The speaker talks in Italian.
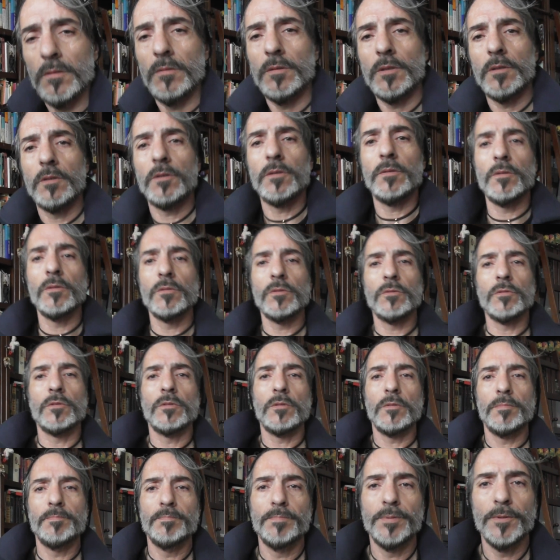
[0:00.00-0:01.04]
sto
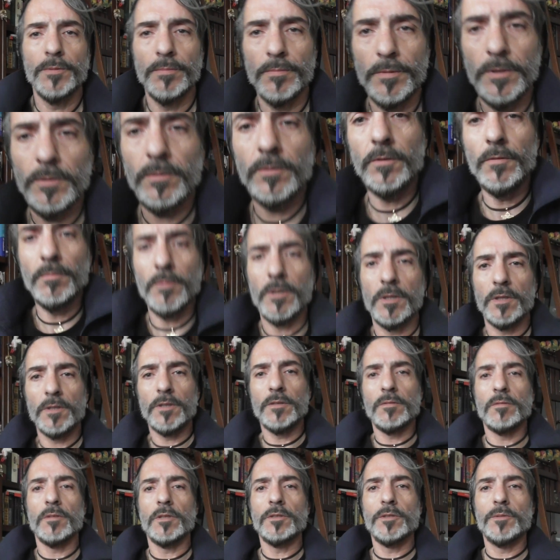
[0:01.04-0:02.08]
troppo messo male
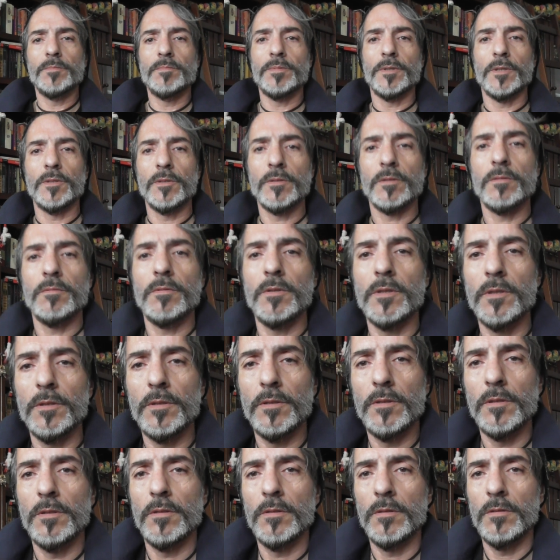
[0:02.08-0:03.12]
qua, aspetta,
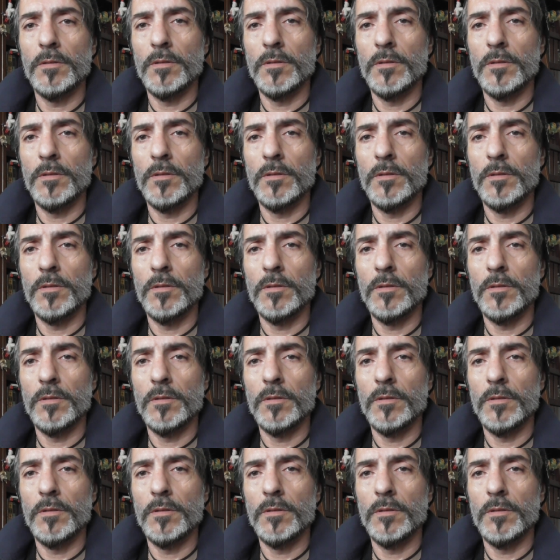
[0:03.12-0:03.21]
quadro.